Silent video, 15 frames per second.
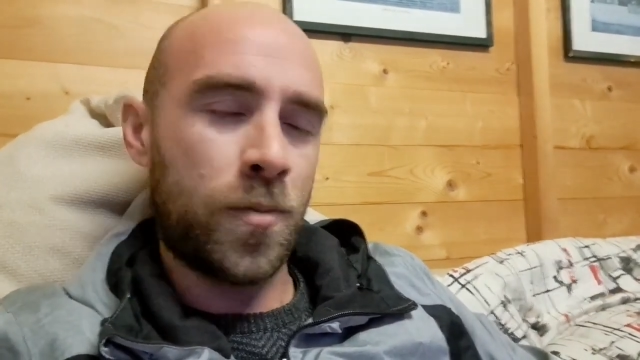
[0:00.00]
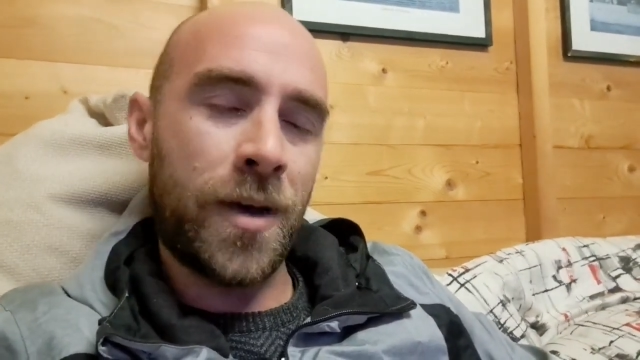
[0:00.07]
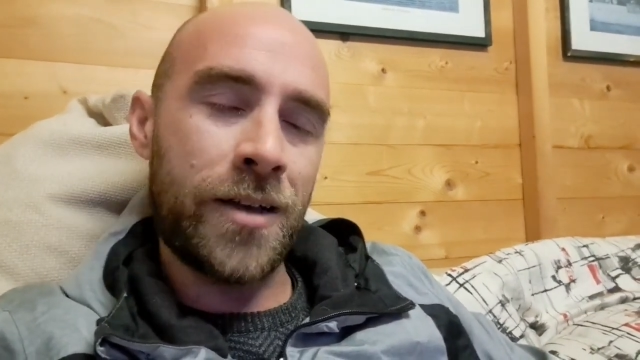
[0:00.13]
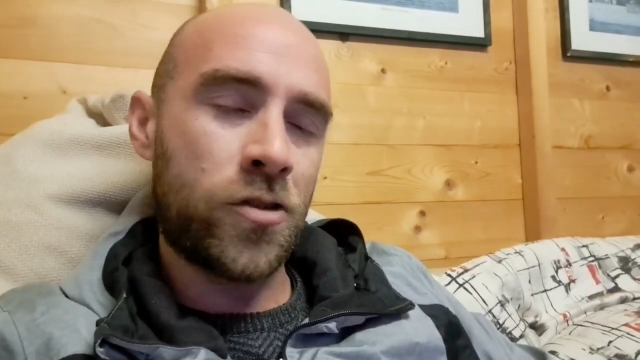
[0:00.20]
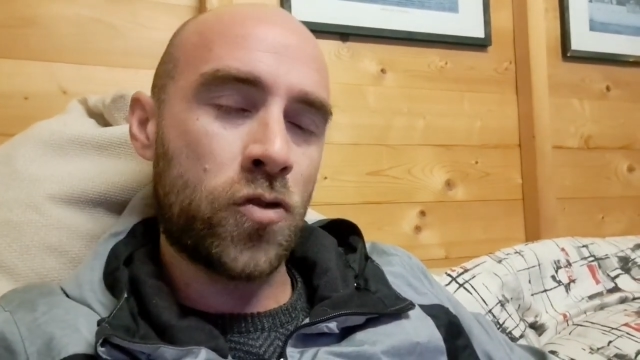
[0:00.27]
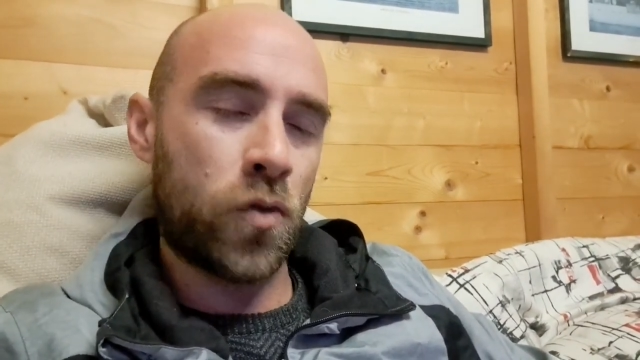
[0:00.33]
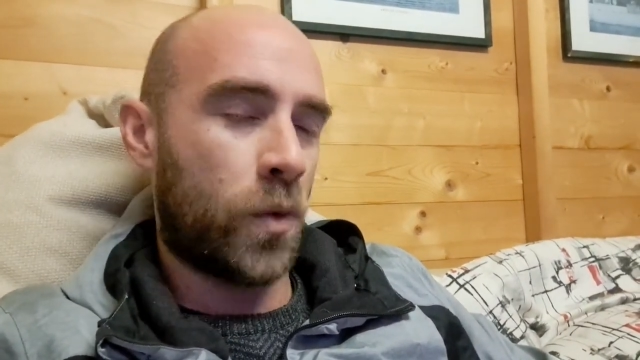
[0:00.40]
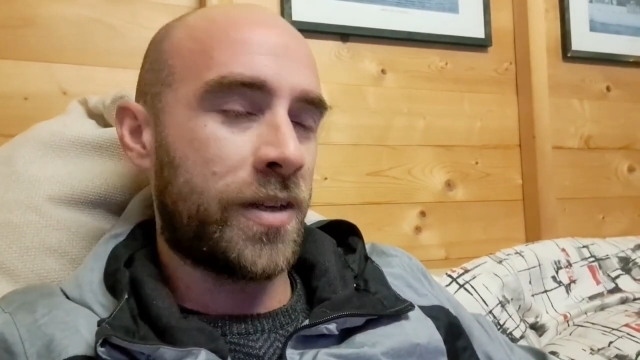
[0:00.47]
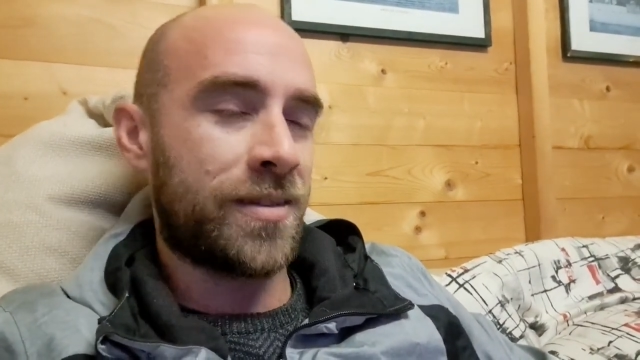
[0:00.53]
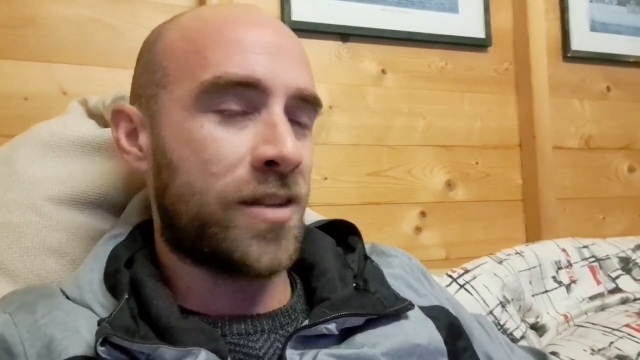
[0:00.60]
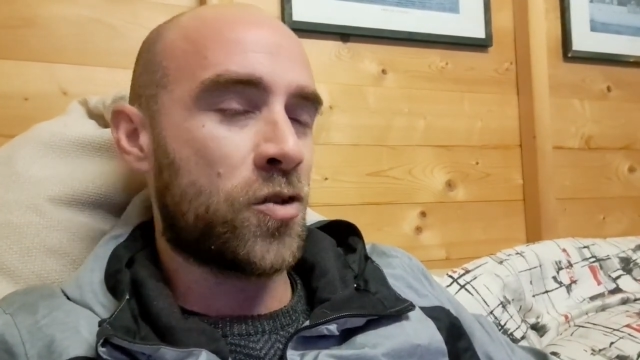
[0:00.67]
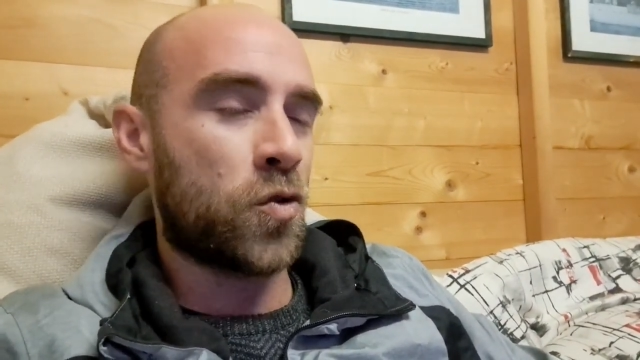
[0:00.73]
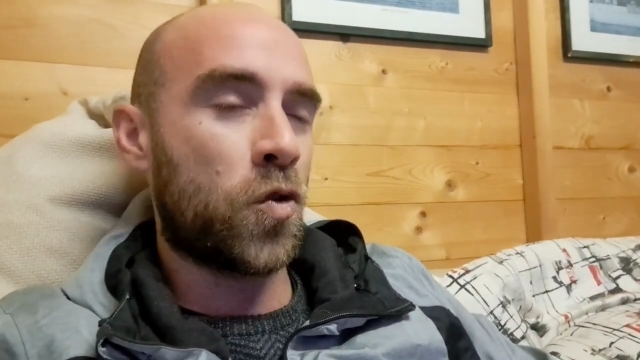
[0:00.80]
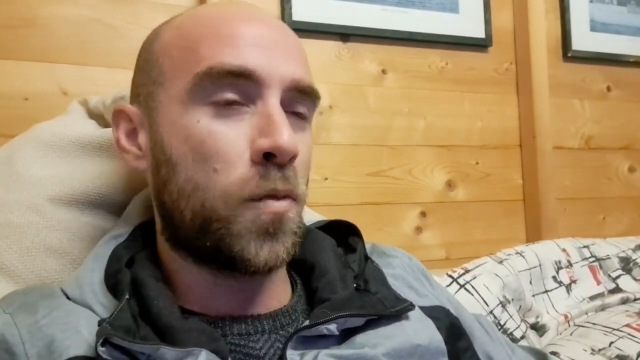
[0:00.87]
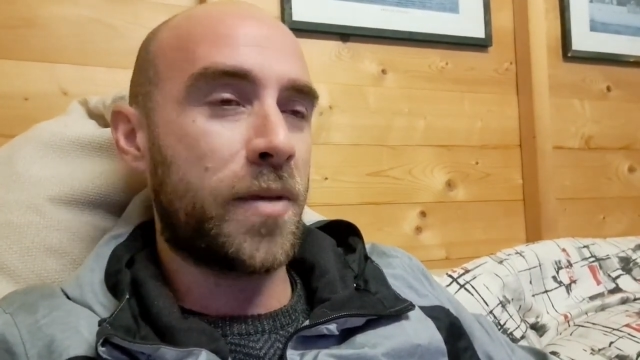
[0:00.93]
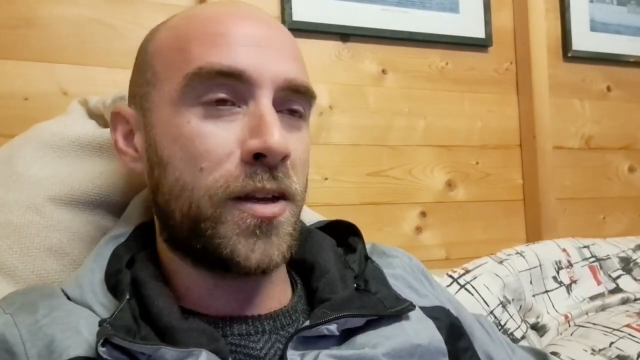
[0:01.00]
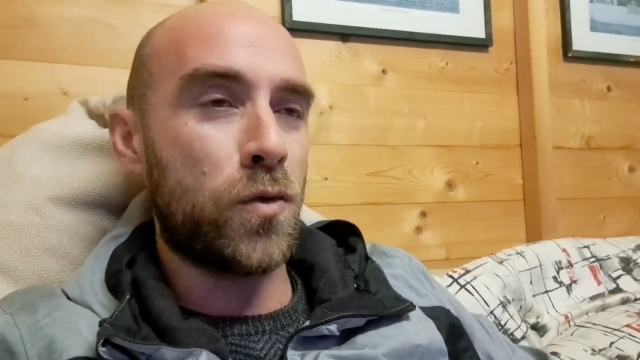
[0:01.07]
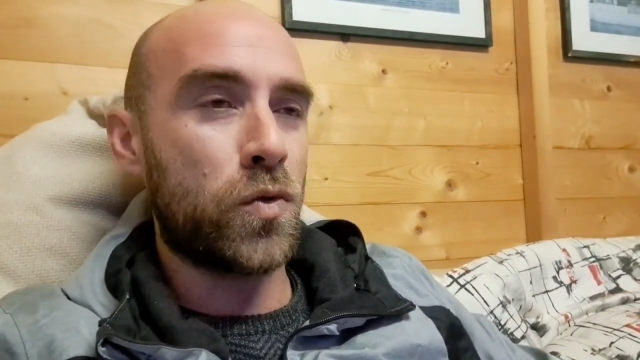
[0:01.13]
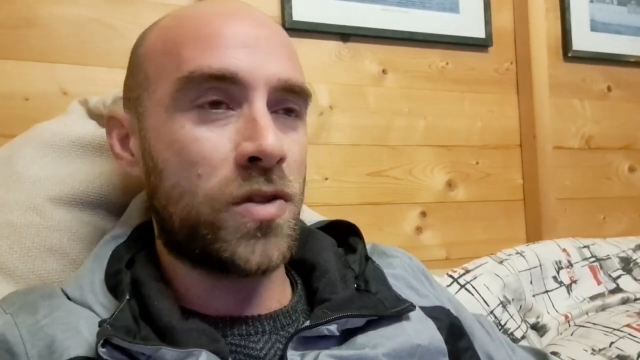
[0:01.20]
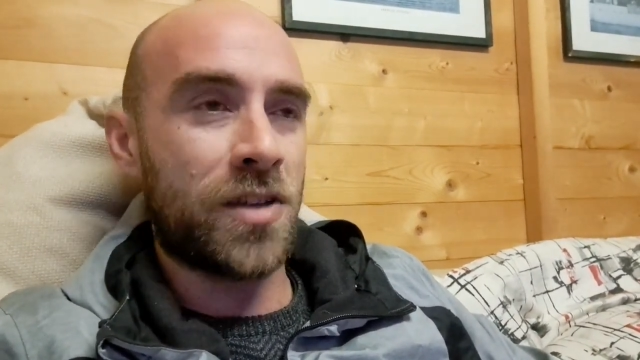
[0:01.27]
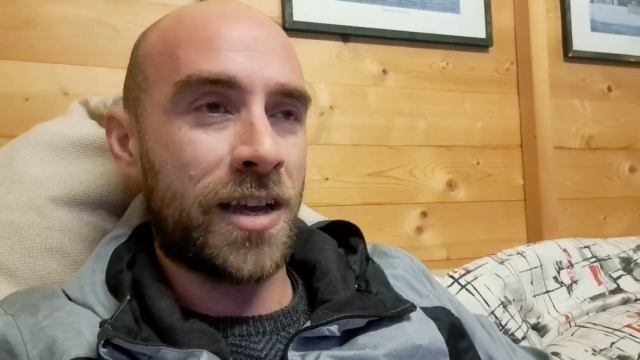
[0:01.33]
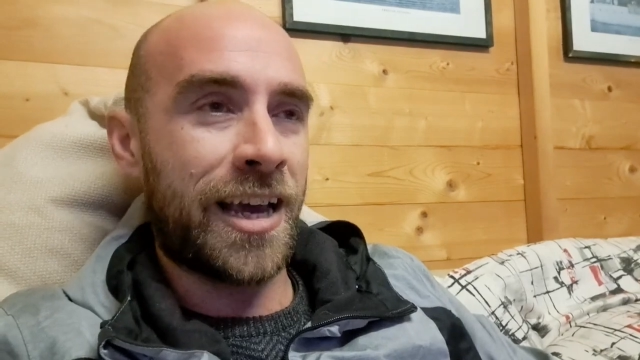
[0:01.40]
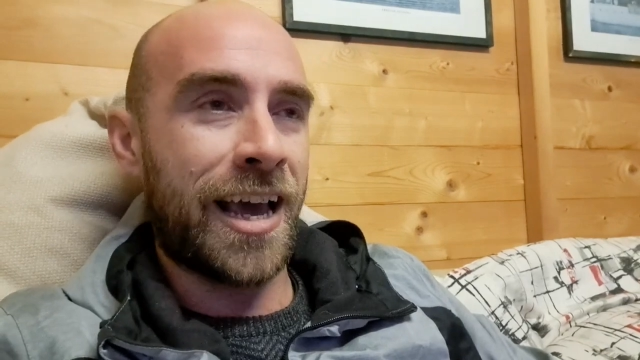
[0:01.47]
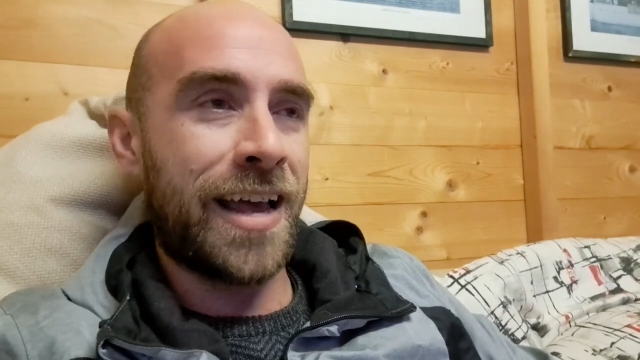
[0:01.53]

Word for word: ma so, queste sono minuzie